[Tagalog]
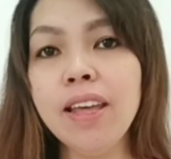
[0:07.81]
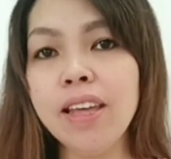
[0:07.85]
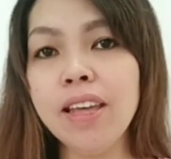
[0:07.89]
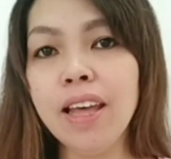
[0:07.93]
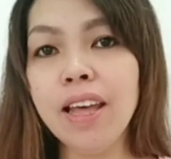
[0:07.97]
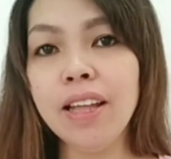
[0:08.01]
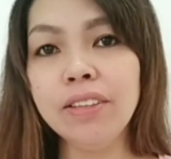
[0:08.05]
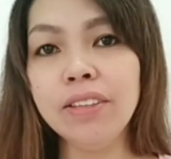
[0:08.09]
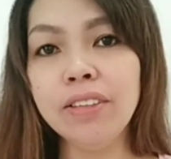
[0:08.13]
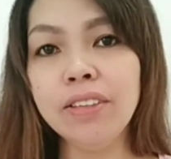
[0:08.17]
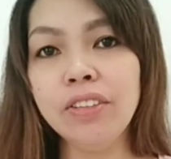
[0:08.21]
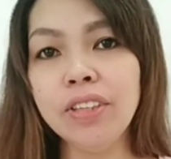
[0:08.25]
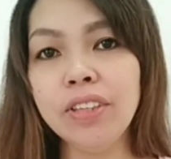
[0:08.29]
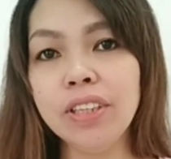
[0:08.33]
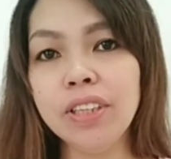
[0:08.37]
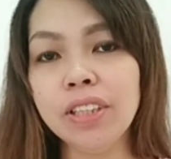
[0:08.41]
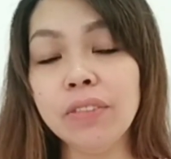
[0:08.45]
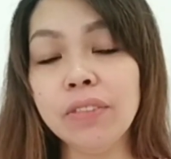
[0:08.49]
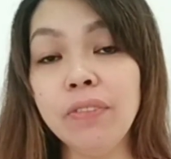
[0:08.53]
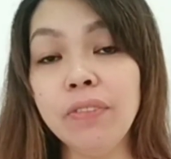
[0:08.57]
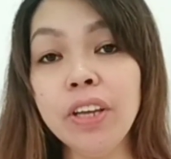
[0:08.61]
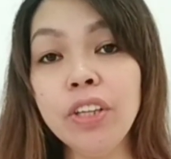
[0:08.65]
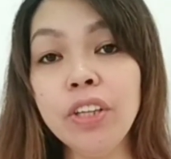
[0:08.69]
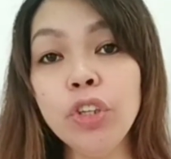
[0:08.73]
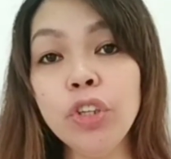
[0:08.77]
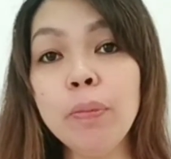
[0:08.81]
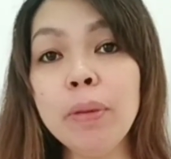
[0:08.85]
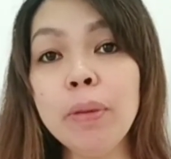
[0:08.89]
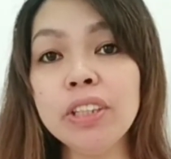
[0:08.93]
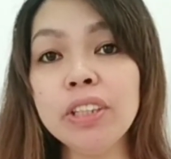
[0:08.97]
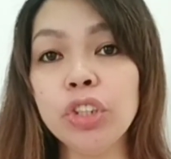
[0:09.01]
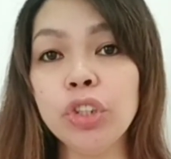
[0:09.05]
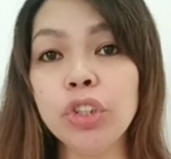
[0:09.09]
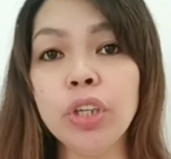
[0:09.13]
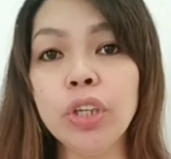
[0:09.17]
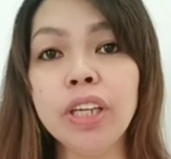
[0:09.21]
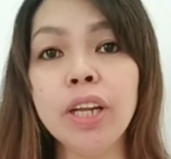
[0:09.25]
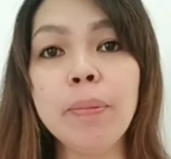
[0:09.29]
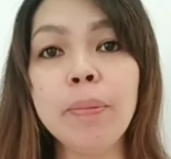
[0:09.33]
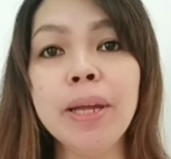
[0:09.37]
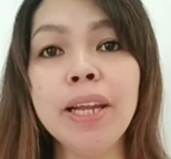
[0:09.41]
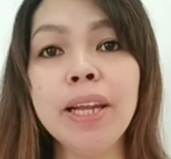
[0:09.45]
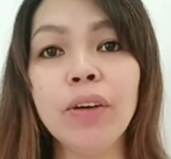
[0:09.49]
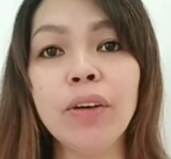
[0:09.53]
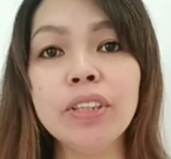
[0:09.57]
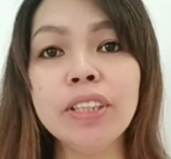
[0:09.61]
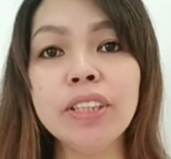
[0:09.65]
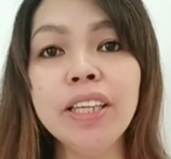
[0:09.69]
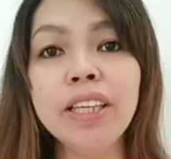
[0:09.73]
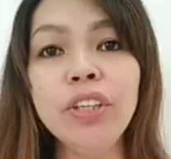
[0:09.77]
And today's video, may share na naman
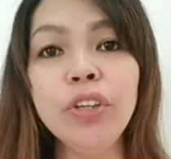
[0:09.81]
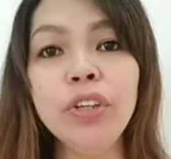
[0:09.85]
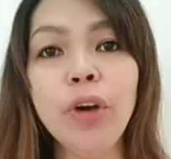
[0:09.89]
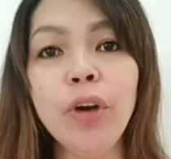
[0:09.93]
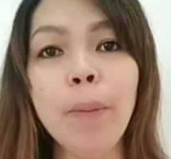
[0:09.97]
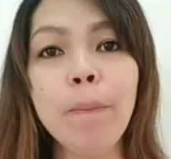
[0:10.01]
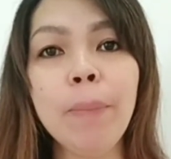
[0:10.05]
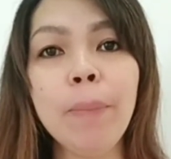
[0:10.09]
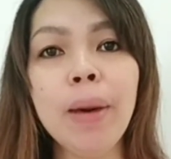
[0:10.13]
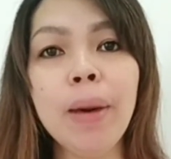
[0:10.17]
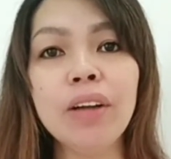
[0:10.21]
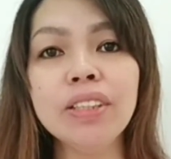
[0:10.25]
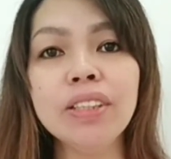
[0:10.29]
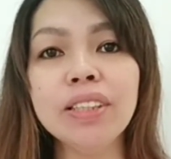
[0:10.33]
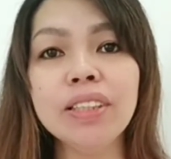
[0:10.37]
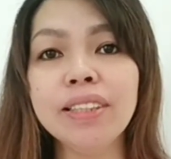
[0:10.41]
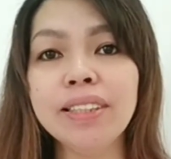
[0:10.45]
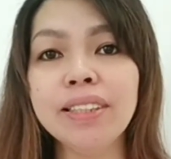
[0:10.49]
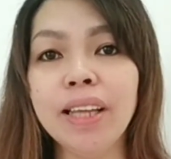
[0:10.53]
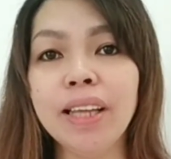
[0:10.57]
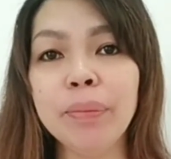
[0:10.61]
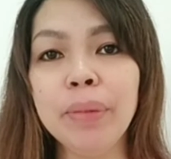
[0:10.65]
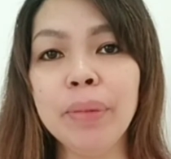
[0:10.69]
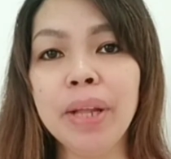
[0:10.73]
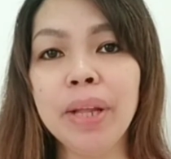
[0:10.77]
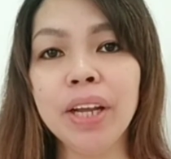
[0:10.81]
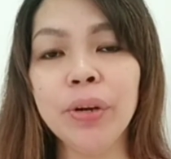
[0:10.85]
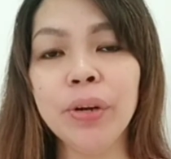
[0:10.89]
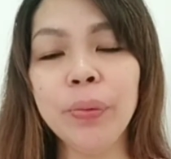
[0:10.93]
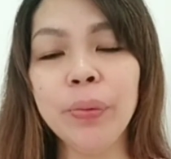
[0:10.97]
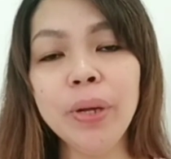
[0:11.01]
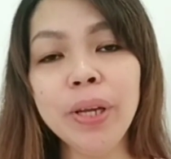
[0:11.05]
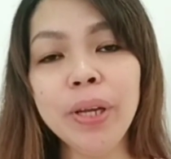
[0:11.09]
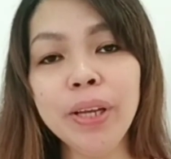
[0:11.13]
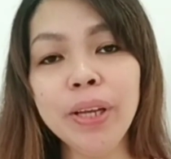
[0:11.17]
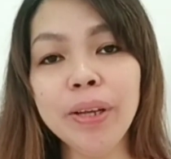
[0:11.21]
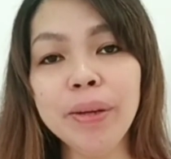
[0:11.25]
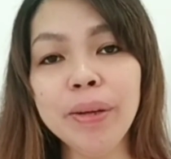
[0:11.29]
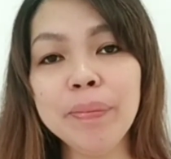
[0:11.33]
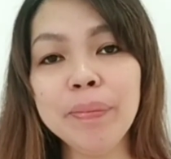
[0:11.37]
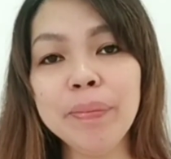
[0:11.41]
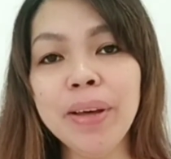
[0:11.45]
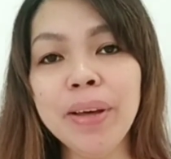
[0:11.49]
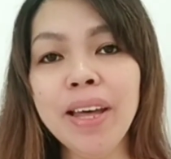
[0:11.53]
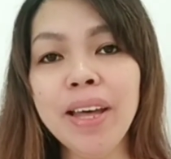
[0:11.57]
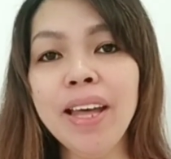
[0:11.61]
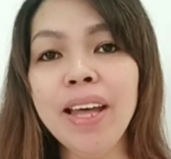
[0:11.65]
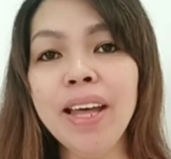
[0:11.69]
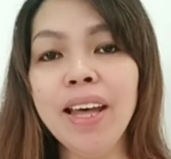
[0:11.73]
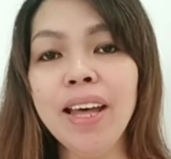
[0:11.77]
ako sa inyo about the sunblock cream
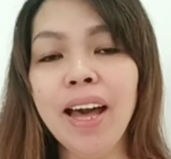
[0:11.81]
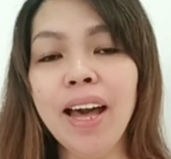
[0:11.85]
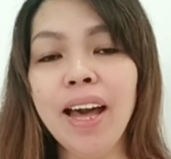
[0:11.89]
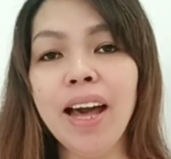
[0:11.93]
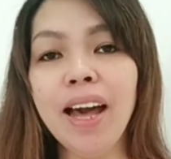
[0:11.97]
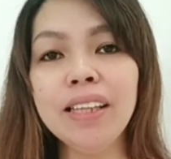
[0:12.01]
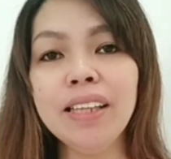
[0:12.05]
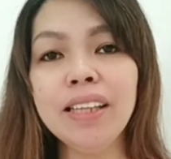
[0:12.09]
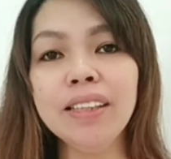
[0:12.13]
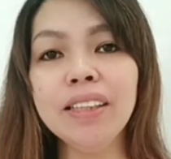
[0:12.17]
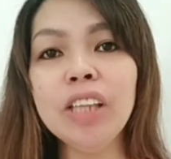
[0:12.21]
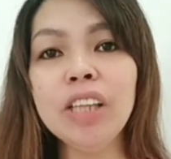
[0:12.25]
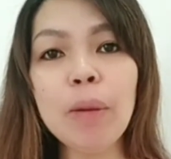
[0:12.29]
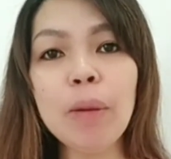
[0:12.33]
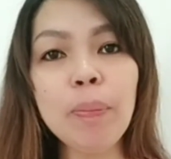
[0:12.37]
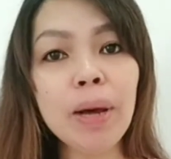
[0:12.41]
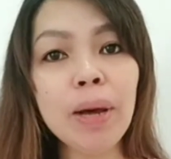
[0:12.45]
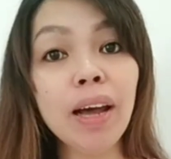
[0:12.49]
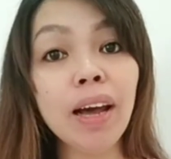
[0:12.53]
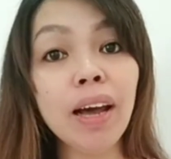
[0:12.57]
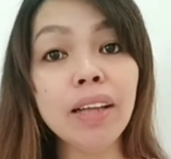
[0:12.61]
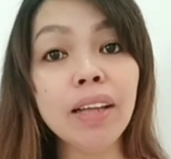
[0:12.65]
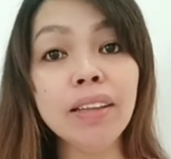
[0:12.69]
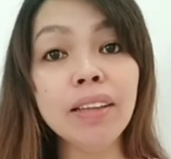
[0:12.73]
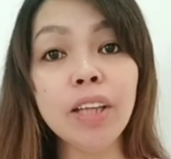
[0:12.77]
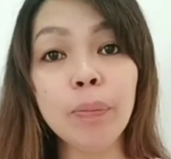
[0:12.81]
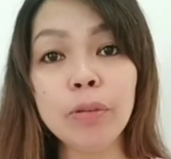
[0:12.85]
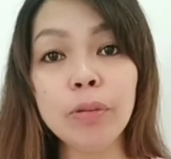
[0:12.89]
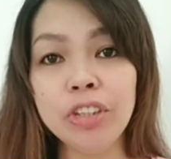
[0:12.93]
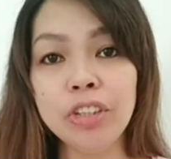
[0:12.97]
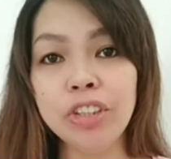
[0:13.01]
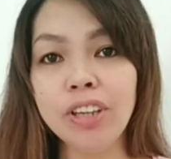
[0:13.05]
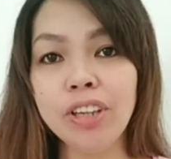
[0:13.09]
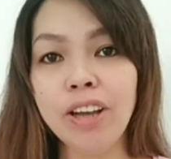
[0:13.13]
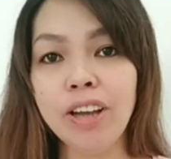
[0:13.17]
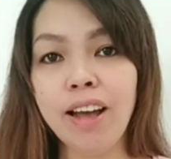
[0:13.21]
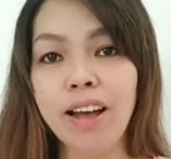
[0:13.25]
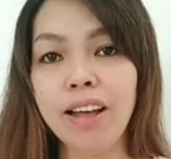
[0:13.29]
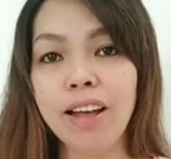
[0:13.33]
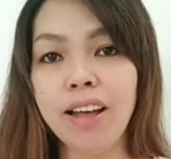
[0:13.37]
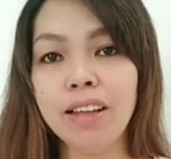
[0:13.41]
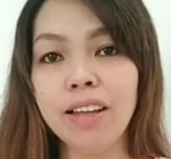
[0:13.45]
at napakaganda po siya.